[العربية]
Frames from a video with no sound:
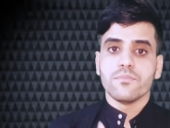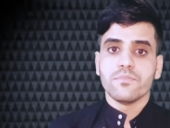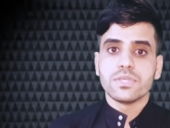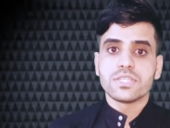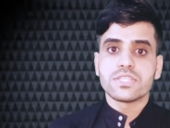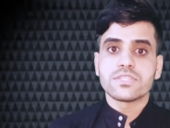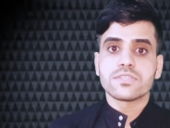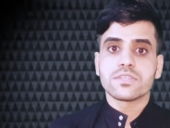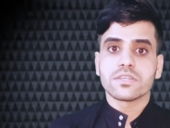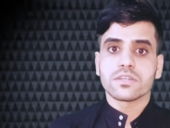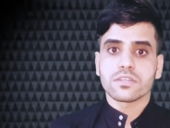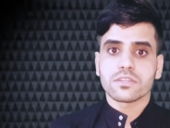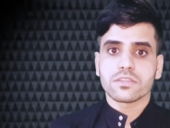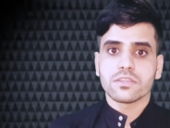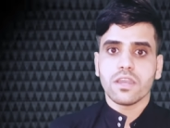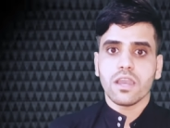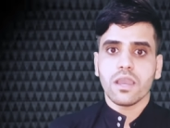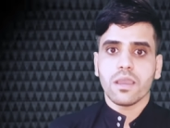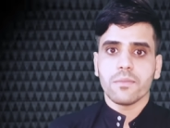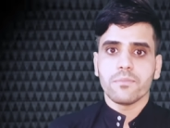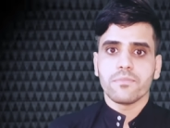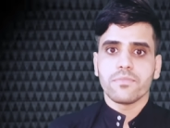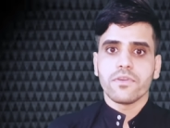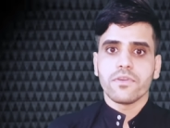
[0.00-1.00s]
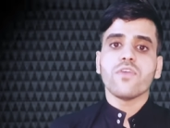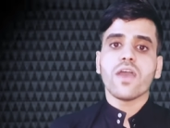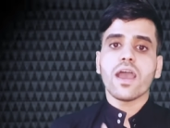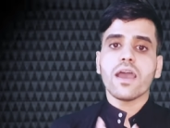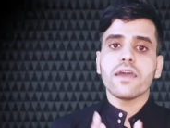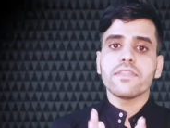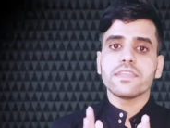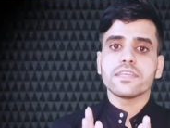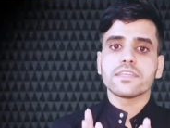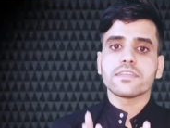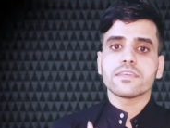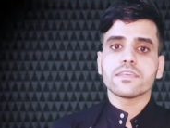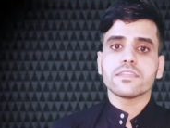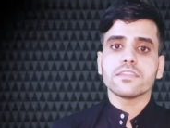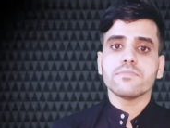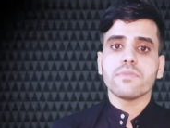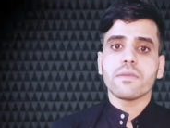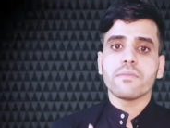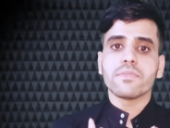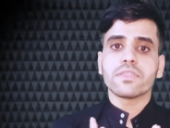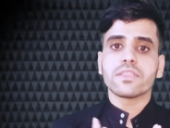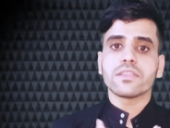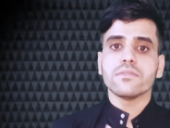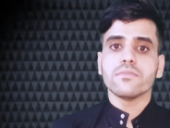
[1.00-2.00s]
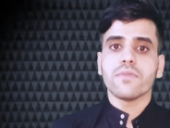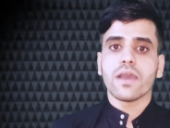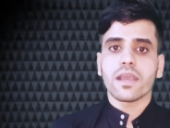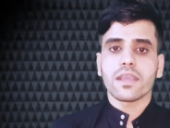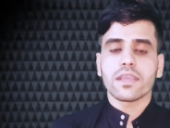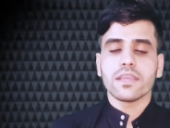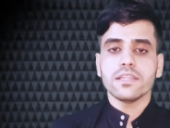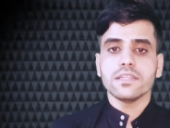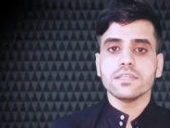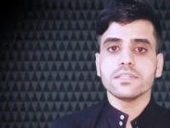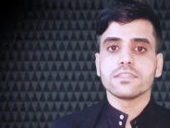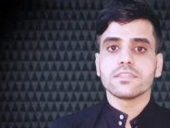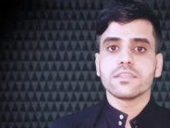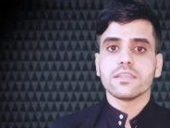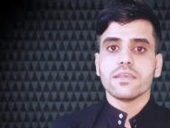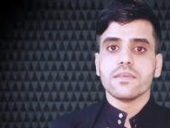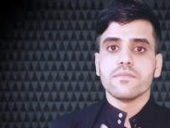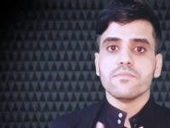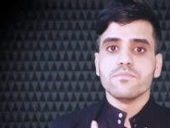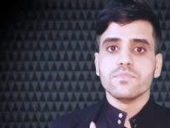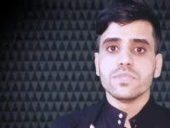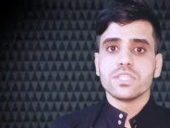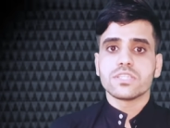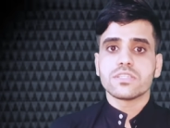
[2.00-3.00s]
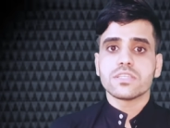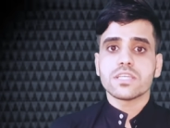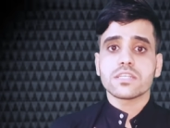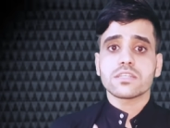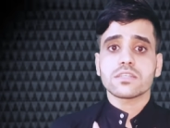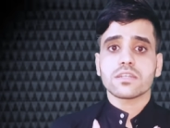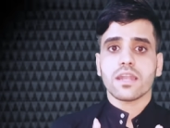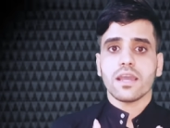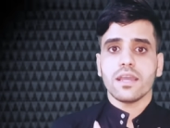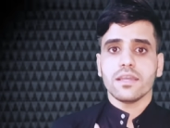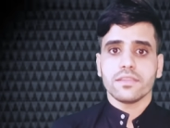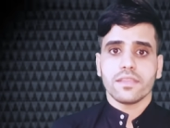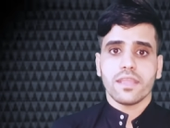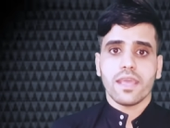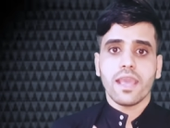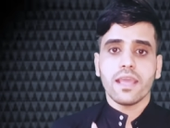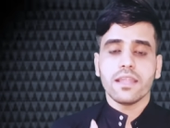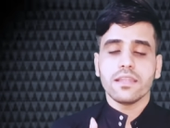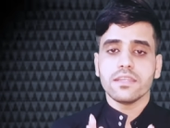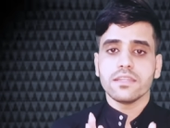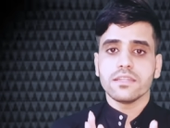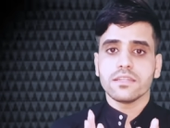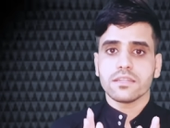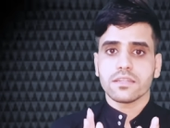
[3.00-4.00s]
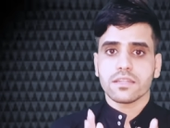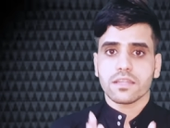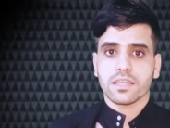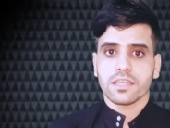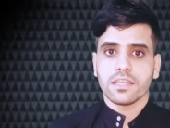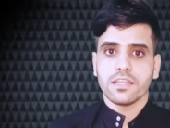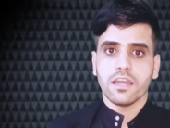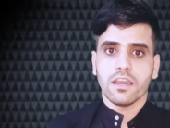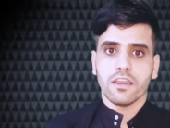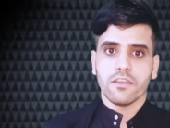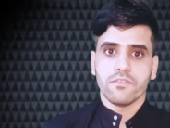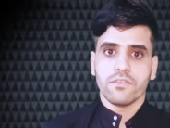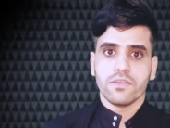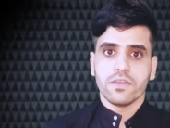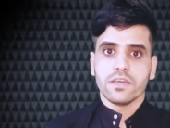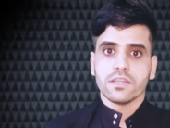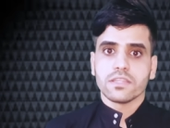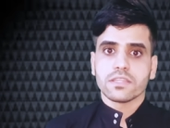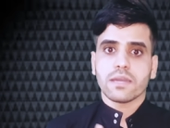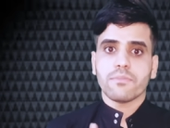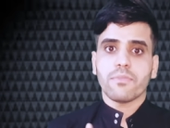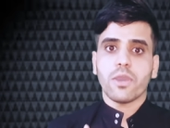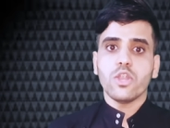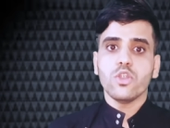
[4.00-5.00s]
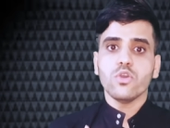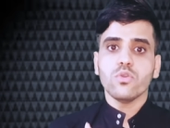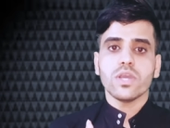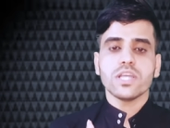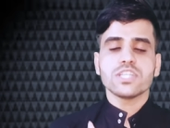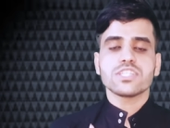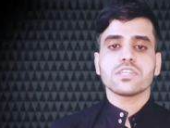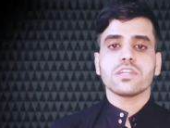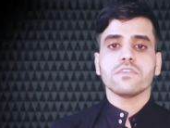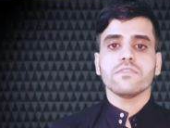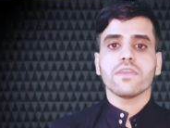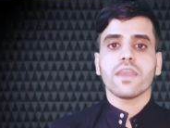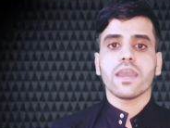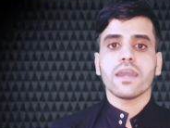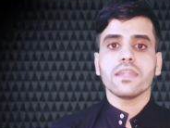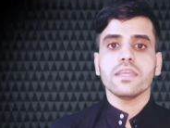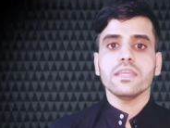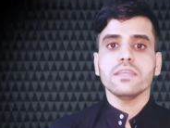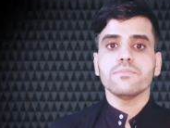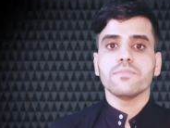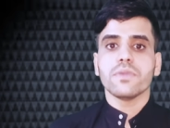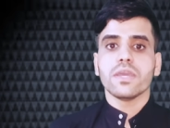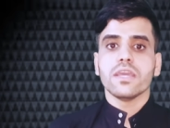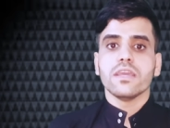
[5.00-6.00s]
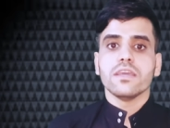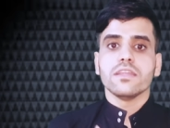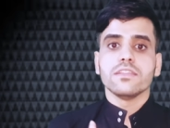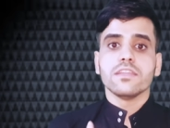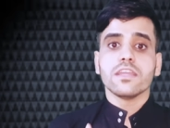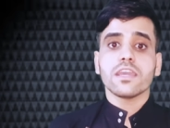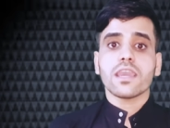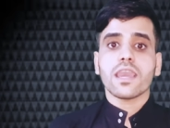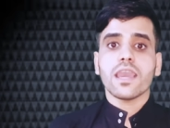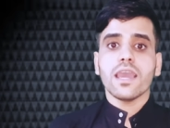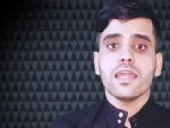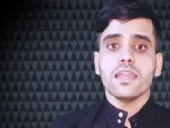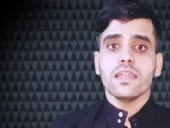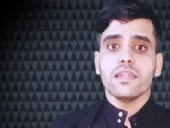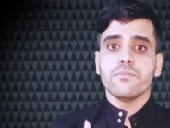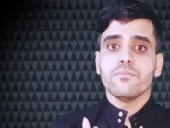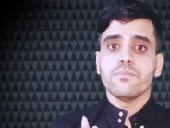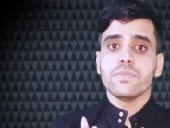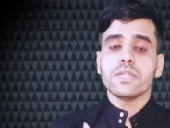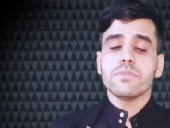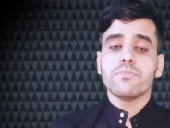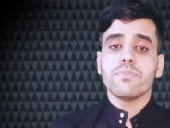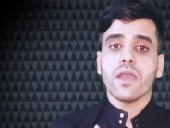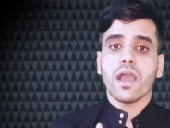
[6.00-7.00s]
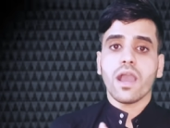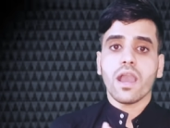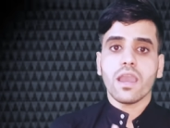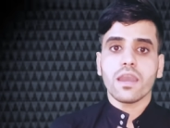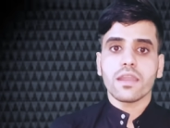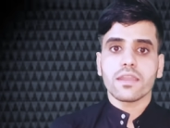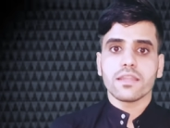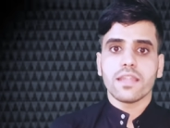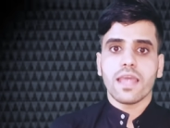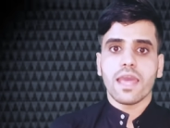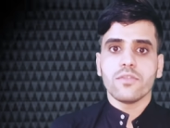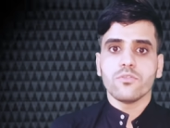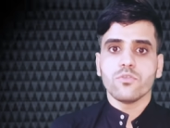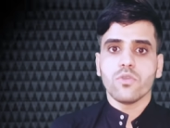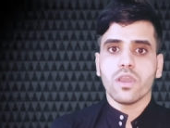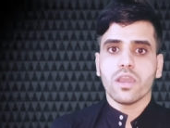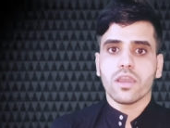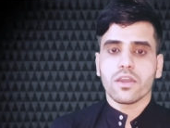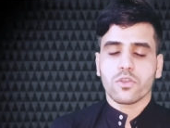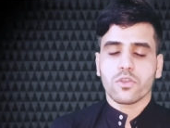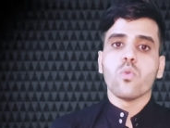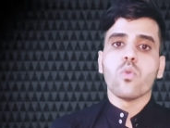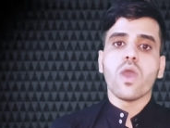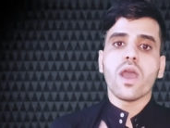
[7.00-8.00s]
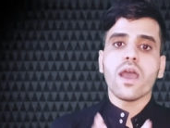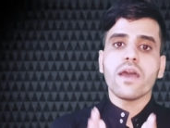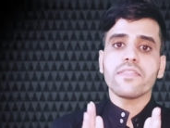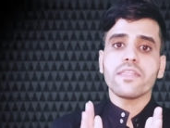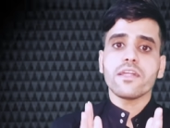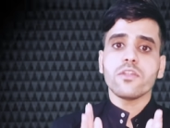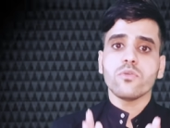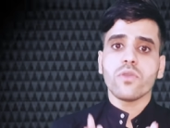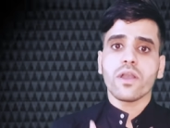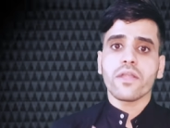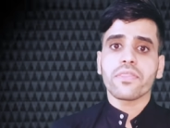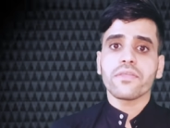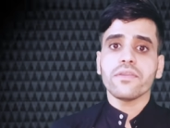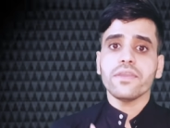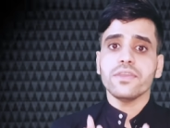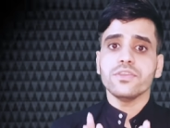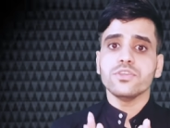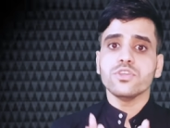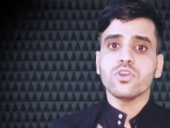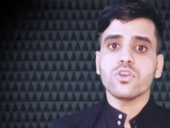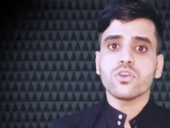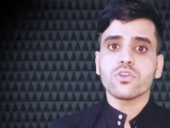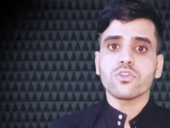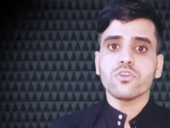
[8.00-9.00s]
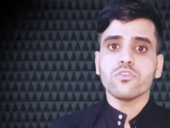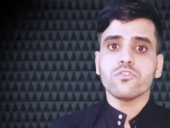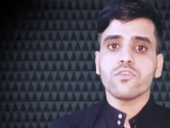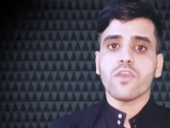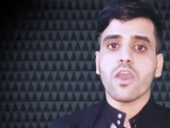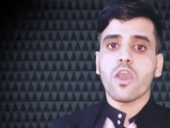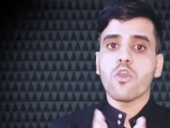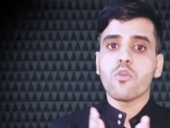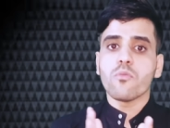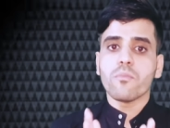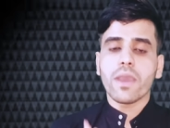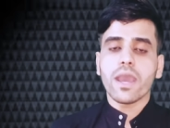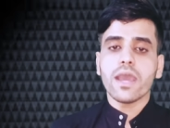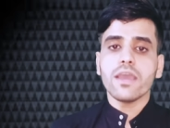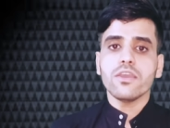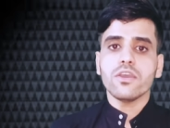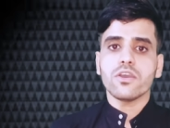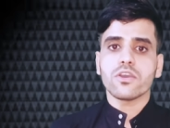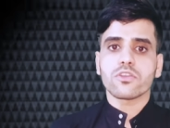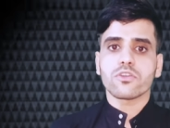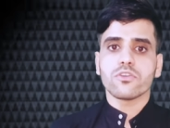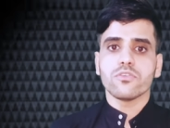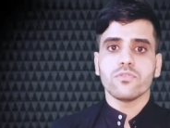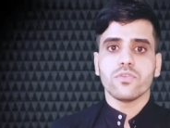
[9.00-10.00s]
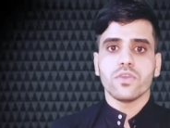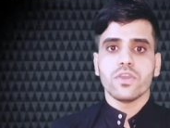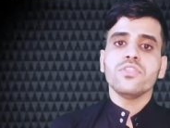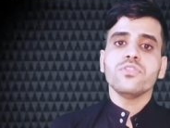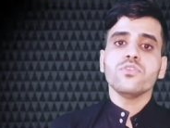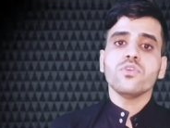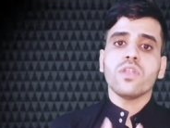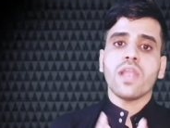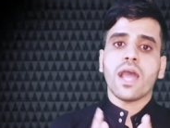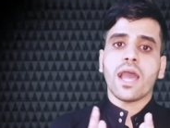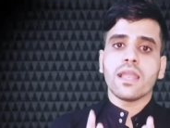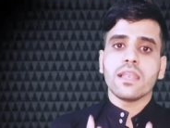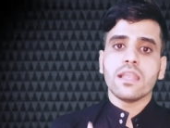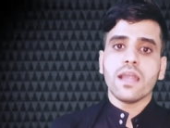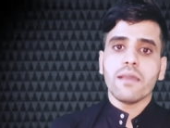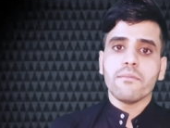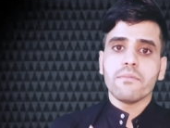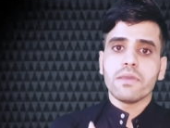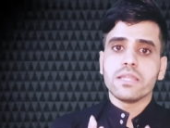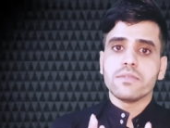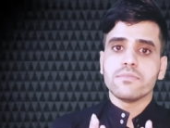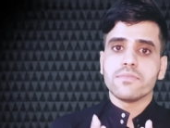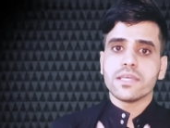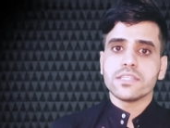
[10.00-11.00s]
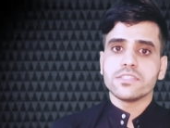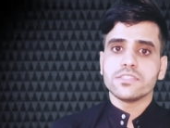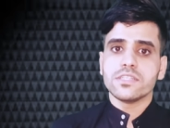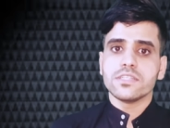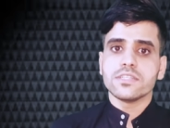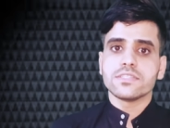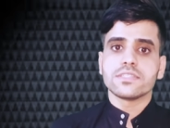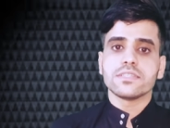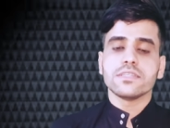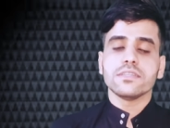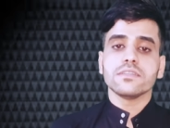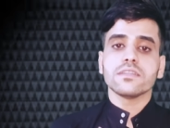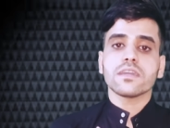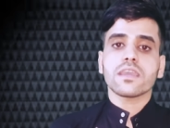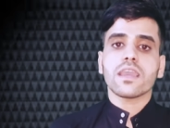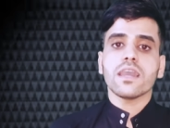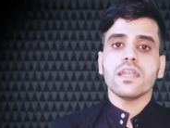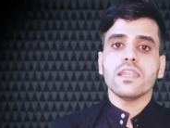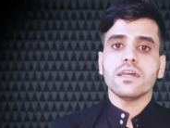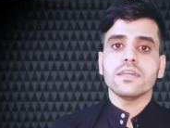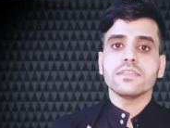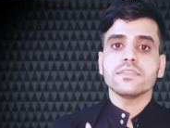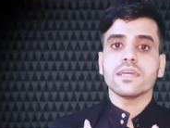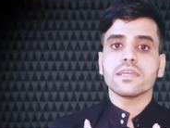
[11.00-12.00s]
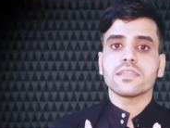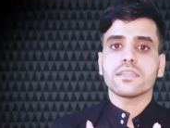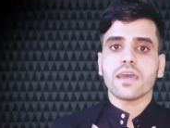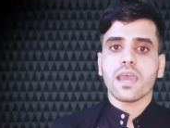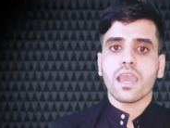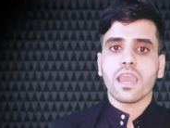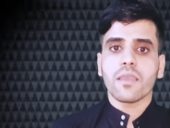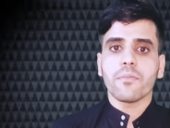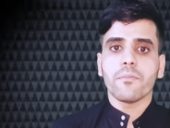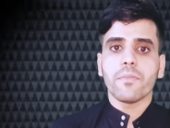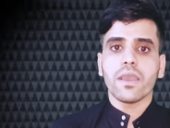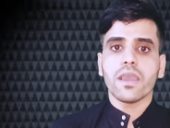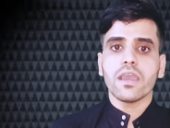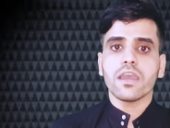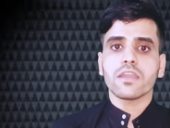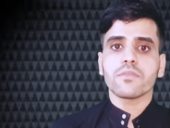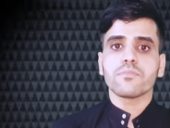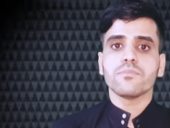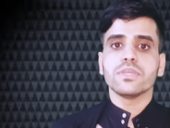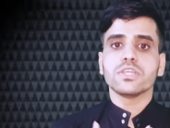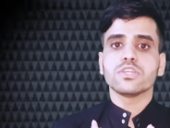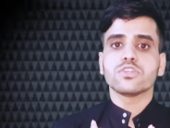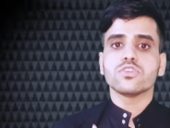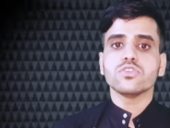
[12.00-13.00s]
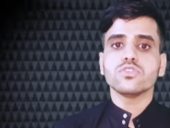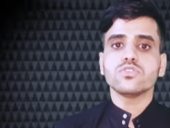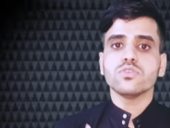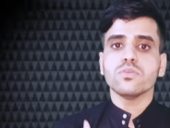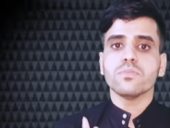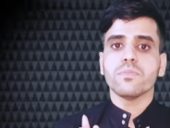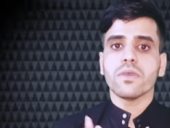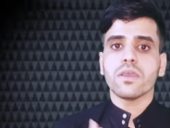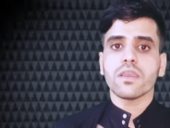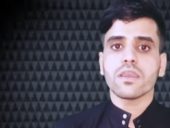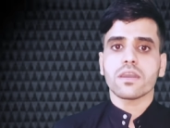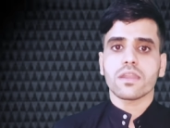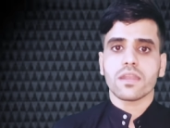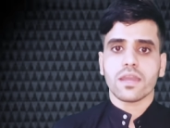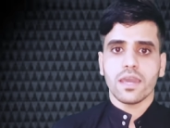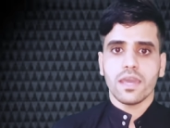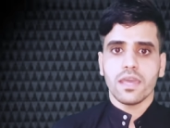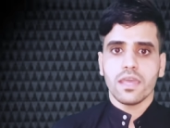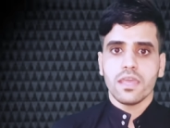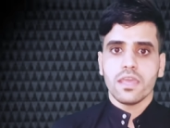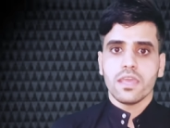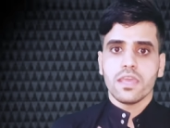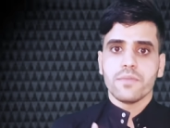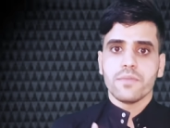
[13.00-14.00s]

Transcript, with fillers: بالسرداب فهذه الكذبه مثل ما قلت منتشرة عند اهل الخلاف طبعا هو اشرف غريب نقل من بحار الانوار وهذا الوضع يعرف او ما يعرف انه العلامه المجلسي نقل عدة اخبار من كتب اخرى